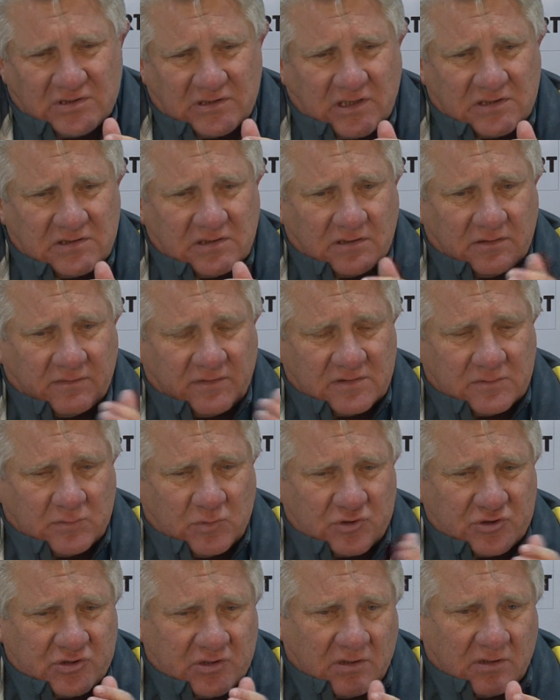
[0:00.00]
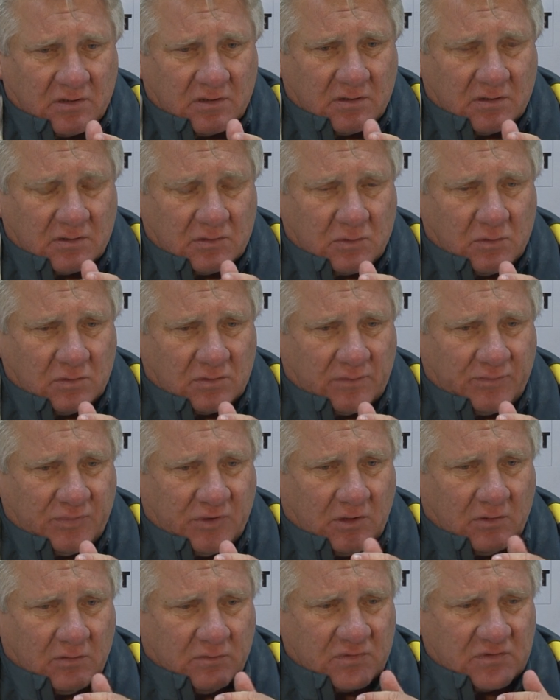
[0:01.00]
сказать, возможно, долгий
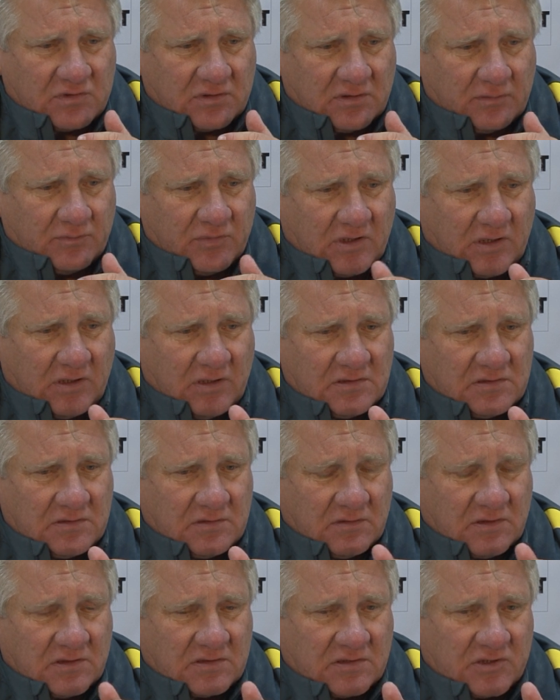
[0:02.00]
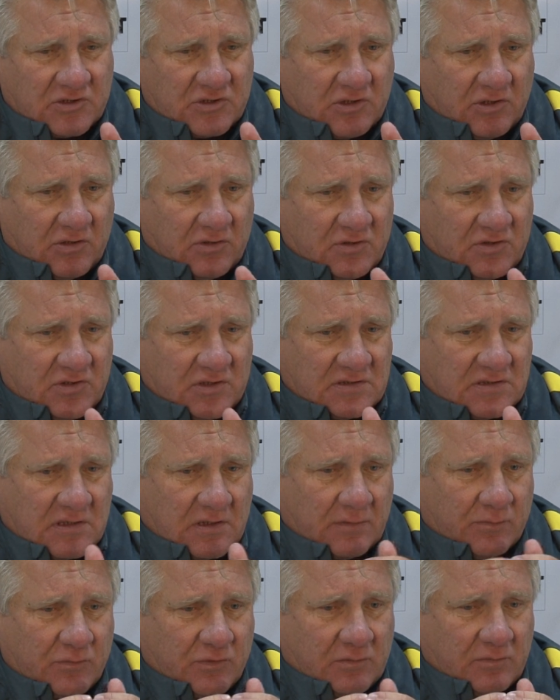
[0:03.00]
период, мы все добирались, у нас, к сожалению, сейчас
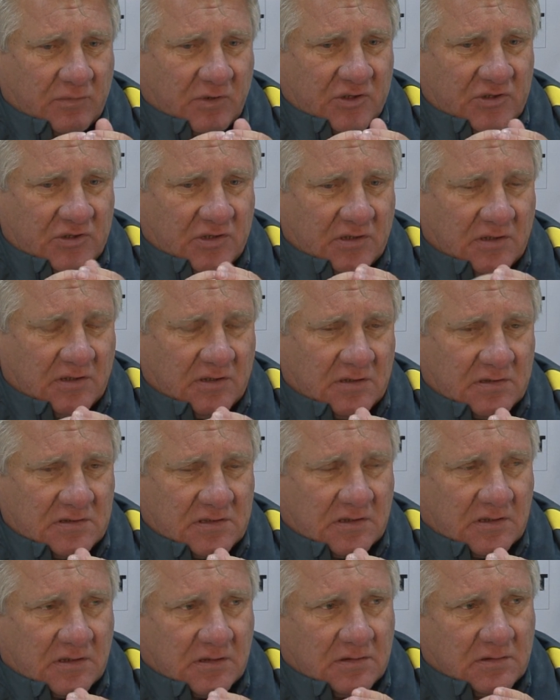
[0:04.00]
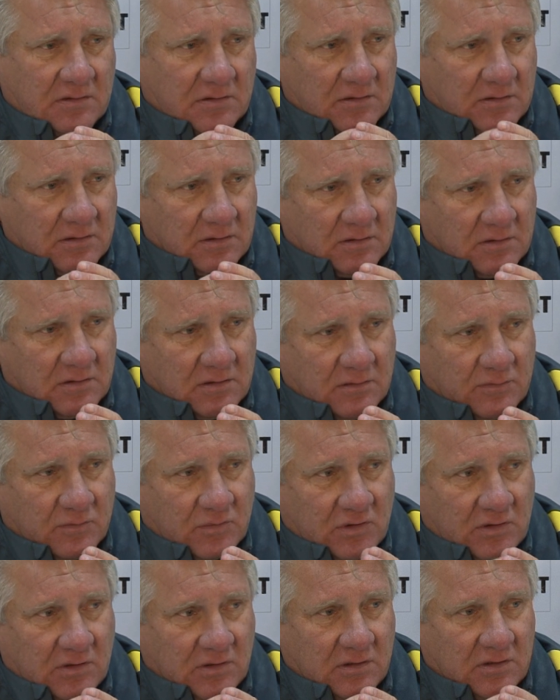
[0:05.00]
аэропорт Мачкаде закрыт, и
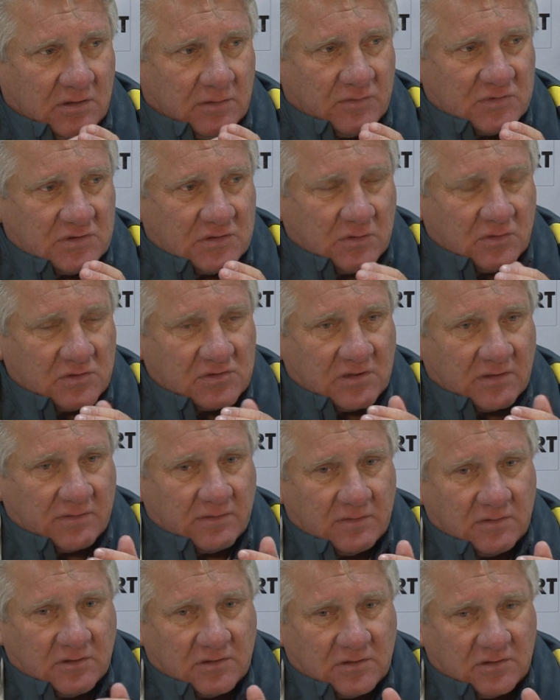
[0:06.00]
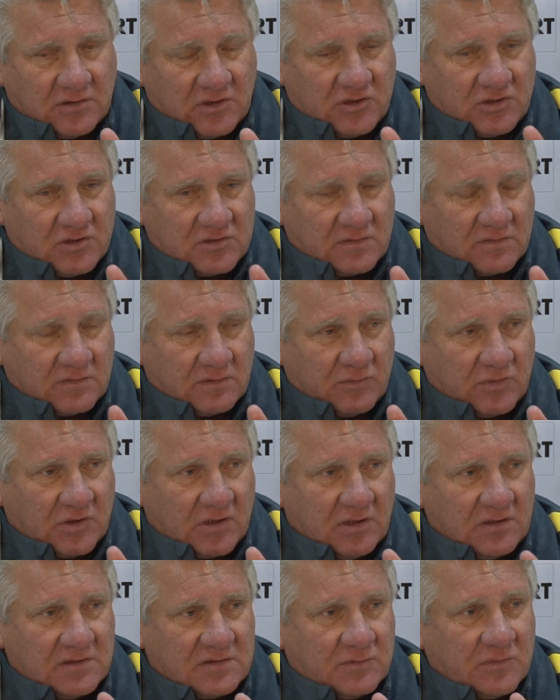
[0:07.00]
мы летим из Грозного, где-то 10 часов
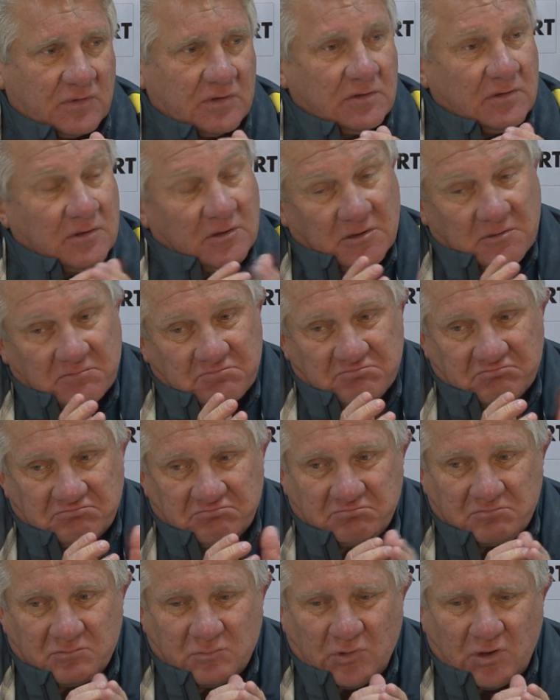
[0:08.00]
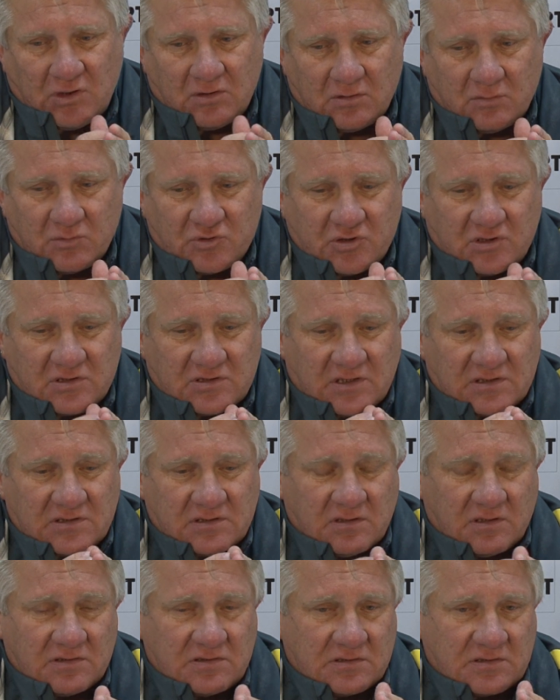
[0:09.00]
добирались мы. Ну, я не думаю, что это
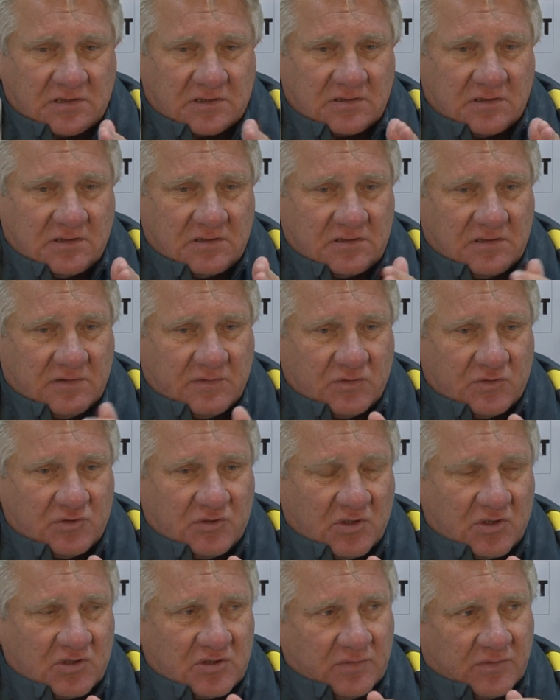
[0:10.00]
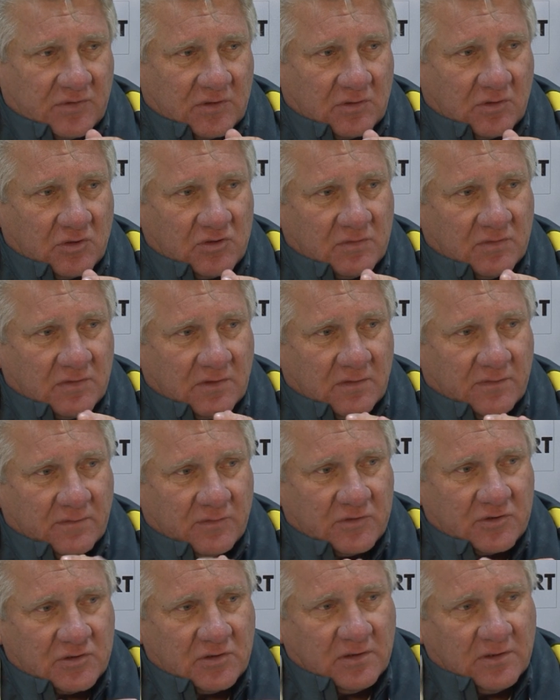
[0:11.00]
сказалось. Сказались негодожные ошибки, то, о чем говорил
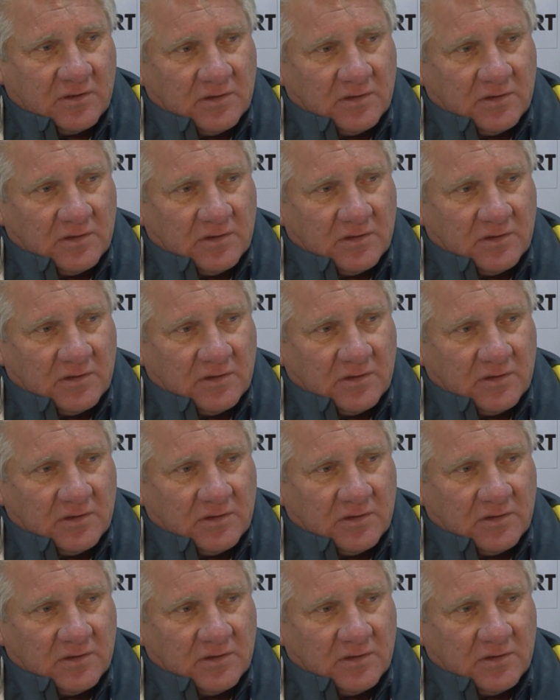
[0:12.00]
выше.